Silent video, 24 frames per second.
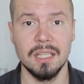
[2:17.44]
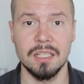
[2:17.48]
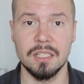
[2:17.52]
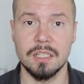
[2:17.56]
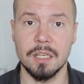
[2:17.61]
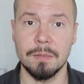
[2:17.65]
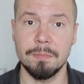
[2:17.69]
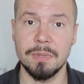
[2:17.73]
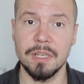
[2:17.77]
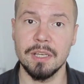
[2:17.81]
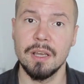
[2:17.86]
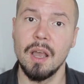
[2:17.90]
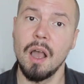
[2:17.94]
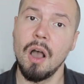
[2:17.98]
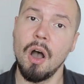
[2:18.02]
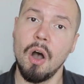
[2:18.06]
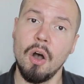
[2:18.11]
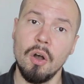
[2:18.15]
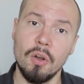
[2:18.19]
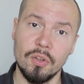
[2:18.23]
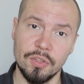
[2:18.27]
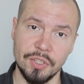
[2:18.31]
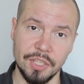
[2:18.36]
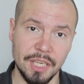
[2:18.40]
żeby
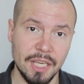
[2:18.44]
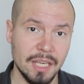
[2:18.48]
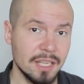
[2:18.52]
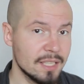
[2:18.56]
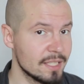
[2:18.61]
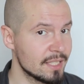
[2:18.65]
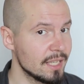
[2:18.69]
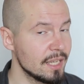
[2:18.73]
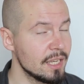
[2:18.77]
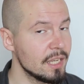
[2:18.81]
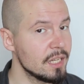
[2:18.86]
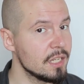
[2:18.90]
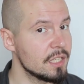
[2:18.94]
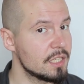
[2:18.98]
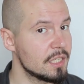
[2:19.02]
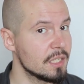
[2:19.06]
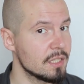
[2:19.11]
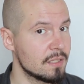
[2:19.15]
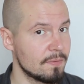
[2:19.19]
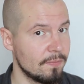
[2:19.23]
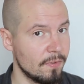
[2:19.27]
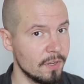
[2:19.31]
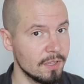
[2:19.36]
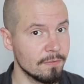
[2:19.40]
oni zajęli
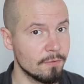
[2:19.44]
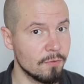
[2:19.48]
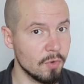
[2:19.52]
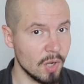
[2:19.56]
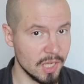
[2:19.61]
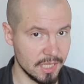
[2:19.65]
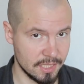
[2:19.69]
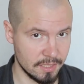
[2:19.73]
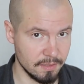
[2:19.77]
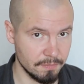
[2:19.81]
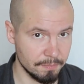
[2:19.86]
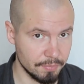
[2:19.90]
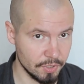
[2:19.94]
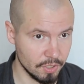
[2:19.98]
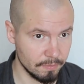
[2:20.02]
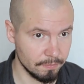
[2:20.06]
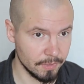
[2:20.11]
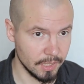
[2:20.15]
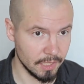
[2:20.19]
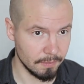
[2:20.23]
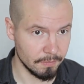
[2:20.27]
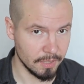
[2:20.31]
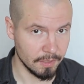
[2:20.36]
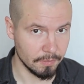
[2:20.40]
się swoim własnym
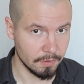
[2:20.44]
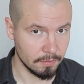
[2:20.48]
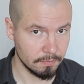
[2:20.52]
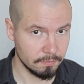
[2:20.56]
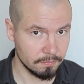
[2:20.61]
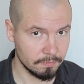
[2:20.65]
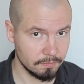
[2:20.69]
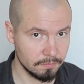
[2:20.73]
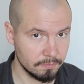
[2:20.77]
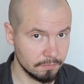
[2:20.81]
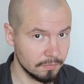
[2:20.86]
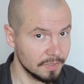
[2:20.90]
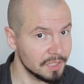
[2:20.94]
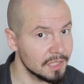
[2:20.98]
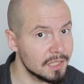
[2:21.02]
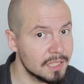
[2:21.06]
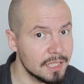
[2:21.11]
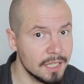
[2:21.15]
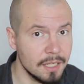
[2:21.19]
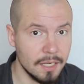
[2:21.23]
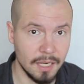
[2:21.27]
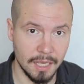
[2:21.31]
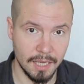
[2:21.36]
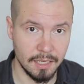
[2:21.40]
problemem. I
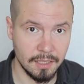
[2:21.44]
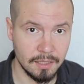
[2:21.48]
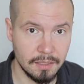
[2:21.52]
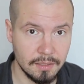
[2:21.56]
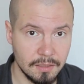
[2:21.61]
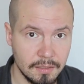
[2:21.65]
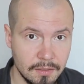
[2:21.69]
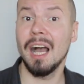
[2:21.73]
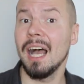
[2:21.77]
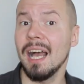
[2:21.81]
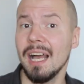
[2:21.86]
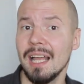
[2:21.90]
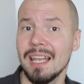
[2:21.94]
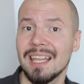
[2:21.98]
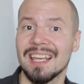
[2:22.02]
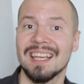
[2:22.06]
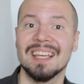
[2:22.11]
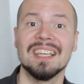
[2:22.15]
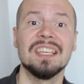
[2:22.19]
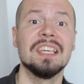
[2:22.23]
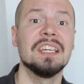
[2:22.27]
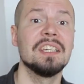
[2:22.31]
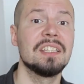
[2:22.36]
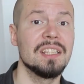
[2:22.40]
tyle.
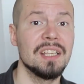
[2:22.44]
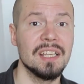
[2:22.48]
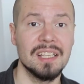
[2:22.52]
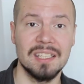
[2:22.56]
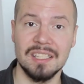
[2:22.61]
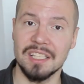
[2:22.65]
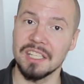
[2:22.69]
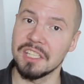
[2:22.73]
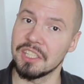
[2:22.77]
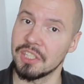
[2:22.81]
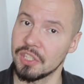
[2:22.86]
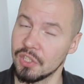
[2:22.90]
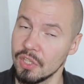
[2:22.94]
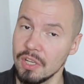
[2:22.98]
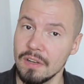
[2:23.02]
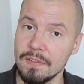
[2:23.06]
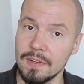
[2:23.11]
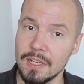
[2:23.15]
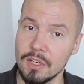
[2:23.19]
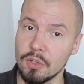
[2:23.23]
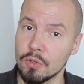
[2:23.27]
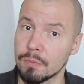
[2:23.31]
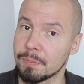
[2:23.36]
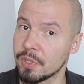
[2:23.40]
Ale jeśli jesteś
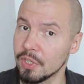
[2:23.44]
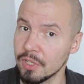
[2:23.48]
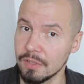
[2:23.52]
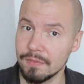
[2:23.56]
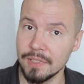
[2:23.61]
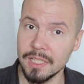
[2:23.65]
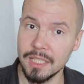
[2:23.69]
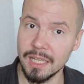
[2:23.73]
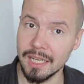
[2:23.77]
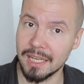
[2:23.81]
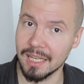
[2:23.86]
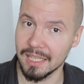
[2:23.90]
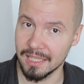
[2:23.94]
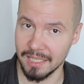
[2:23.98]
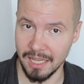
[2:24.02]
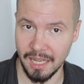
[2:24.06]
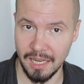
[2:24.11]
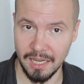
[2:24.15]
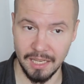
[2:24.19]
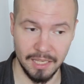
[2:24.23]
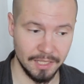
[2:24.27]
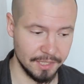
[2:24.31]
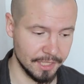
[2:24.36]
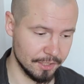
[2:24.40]
nowa lub nowy na
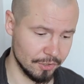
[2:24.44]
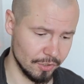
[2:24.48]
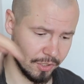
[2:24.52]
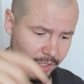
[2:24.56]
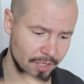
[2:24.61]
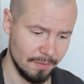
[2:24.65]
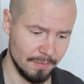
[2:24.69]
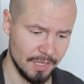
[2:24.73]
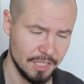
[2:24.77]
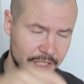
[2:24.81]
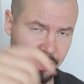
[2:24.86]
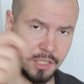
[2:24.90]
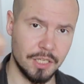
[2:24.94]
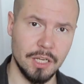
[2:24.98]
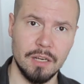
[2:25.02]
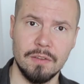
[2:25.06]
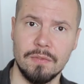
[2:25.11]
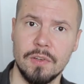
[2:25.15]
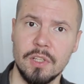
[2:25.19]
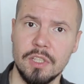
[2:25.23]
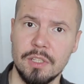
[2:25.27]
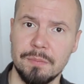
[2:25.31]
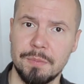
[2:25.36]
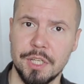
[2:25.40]
kanale, na dole masz
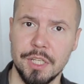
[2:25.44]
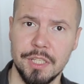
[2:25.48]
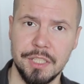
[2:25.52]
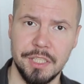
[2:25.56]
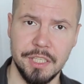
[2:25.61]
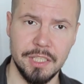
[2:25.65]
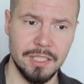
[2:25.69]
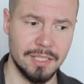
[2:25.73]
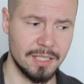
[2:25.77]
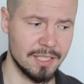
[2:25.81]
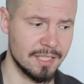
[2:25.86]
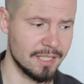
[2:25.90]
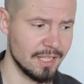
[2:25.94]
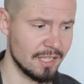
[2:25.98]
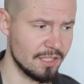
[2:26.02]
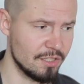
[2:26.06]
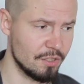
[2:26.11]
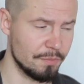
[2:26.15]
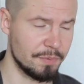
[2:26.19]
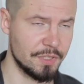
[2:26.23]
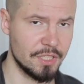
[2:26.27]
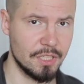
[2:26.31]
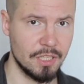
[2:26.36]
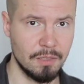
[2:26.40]
czerwony przycisk
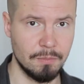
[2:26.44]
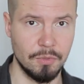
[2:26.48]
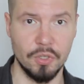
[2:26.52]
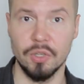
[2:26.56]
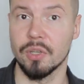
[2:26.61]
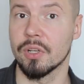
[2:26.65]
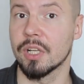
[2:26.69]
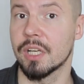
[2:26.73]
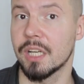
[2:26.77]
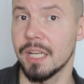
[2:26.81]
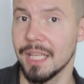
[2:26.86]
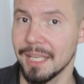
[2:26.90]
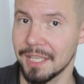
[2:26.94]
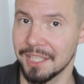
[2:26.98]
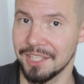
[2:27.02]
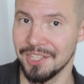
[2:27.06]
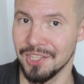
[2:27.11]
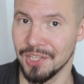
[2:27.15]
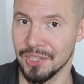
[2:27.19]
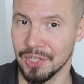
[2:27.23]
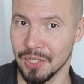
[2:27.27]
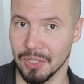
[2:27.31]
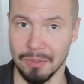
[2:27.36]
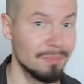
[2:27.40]
zasubskrybuj,
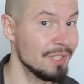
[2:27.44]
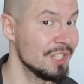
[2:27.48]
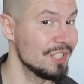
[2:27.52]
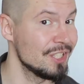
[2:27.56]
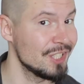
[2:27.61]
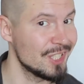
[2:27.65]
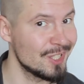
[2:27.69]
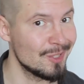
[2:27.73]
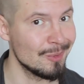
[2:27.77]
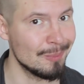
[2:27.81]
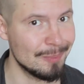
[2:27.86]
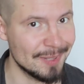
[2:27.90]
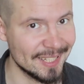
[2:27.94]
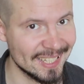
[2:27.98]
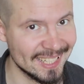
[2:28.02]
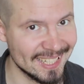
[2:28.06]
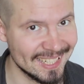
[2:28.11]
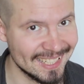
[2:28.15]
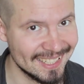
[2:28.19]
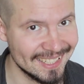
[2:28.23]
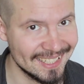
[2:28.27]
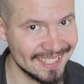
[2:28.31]
kliknij go, będzie super.